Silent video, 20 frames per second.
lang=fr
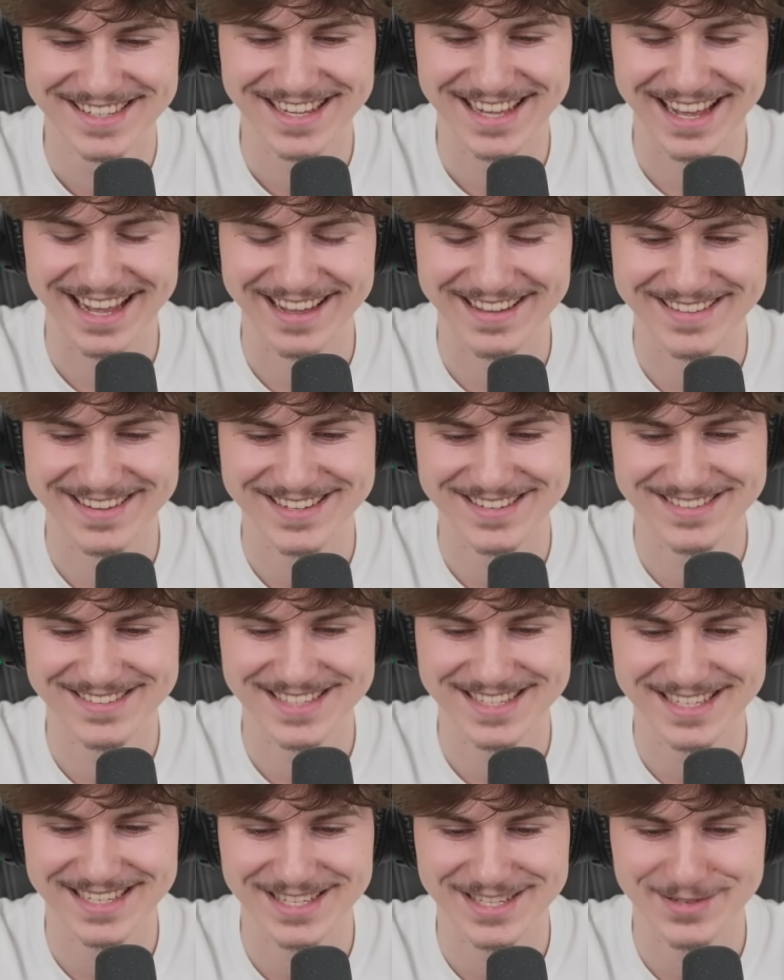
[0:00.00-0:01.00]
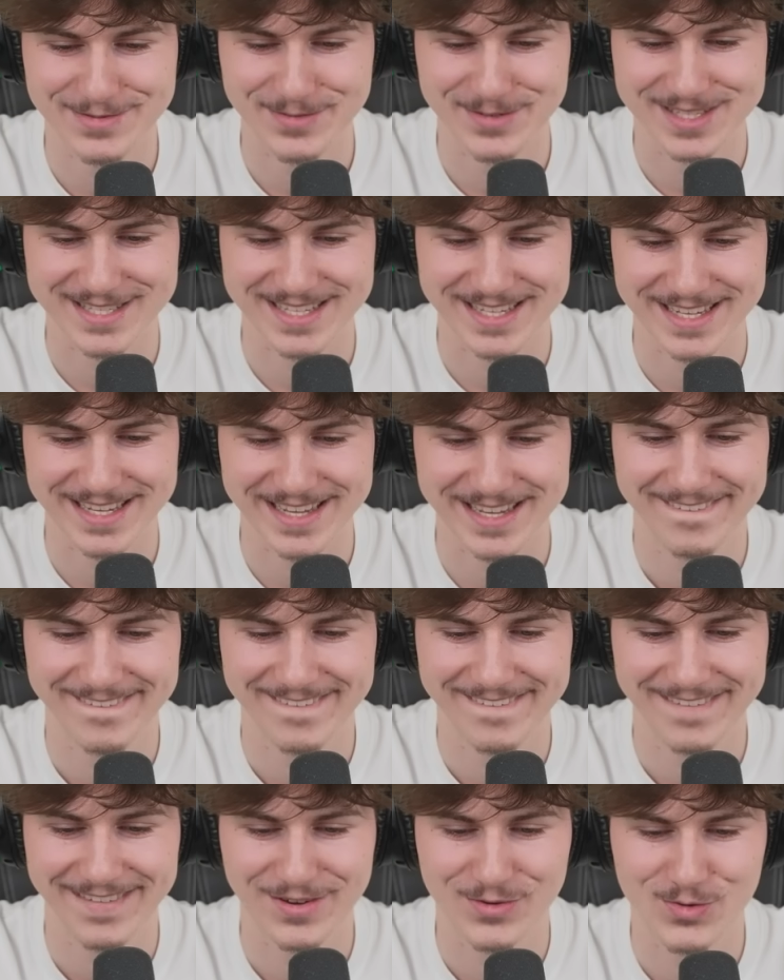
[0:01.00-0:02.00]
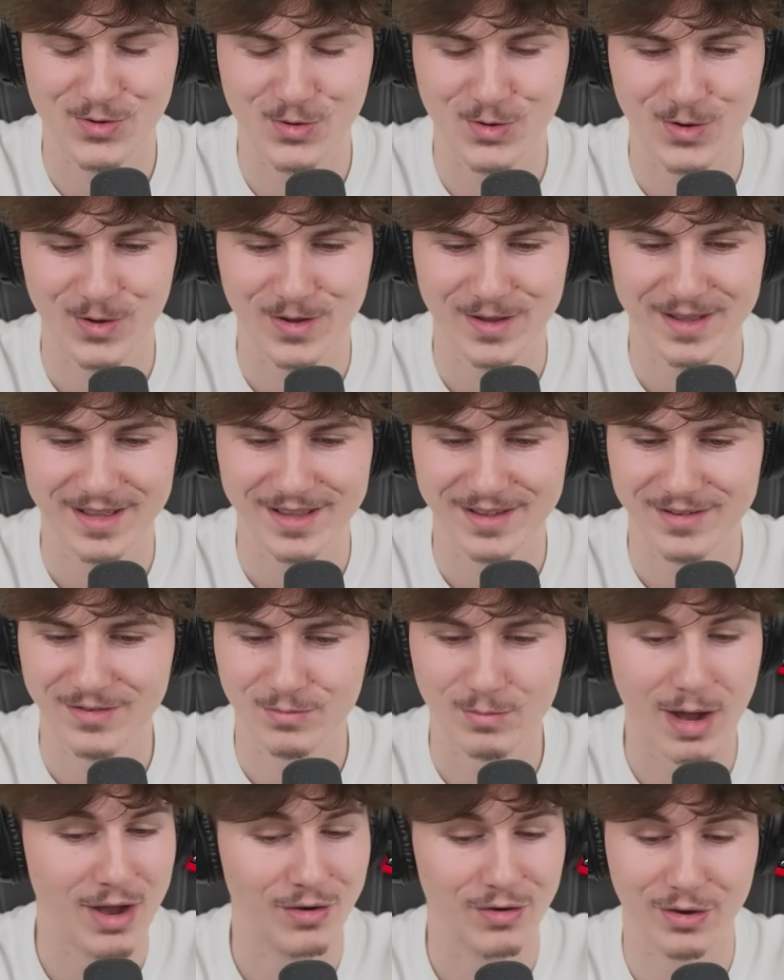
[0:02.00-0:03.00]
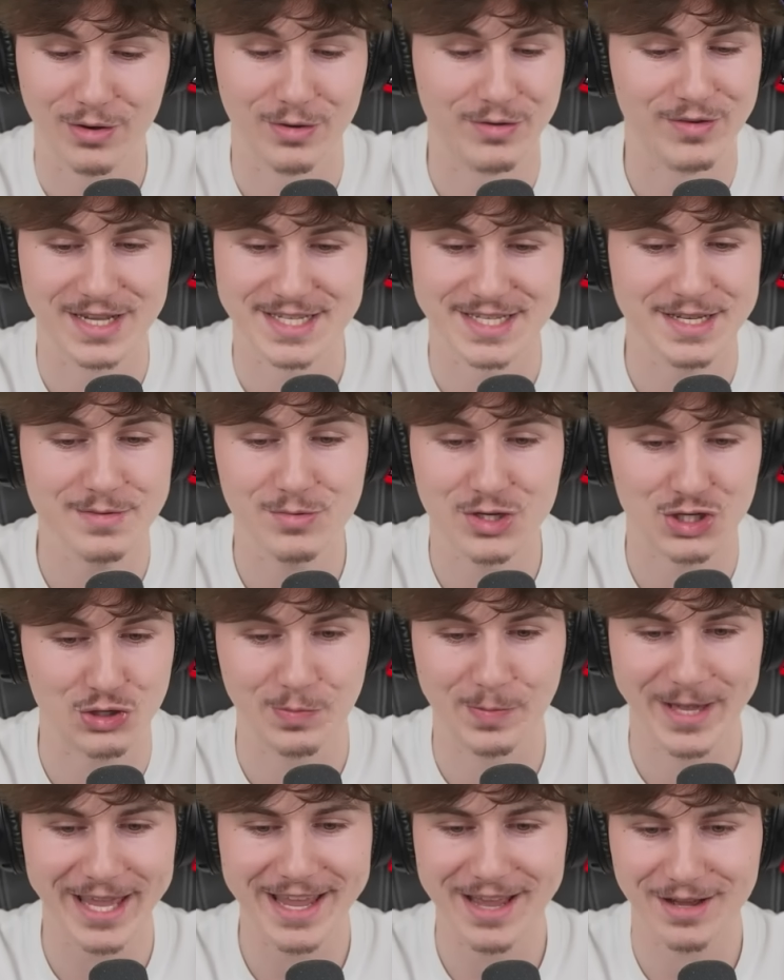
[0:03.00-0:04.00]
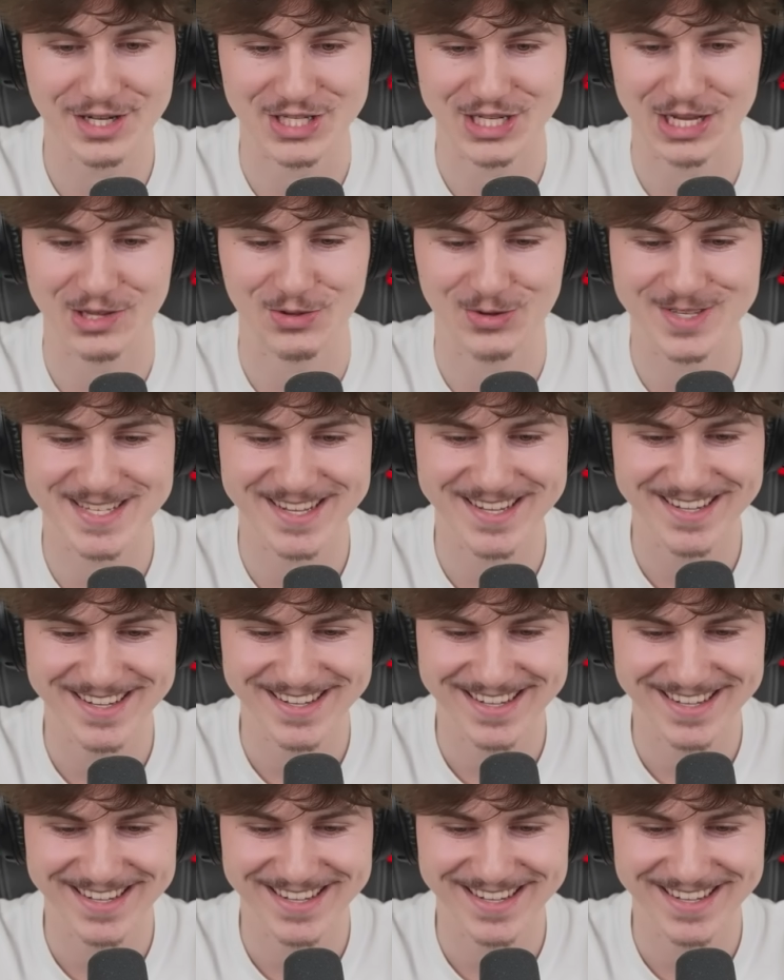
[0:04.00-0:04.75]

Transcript: Avec l'ulti là, tu peux tirer. Bah, tu me dis quand je peux tirer. Bah, hein. euh, vas-y, moi je suis prêt, hein, j'attends que ça.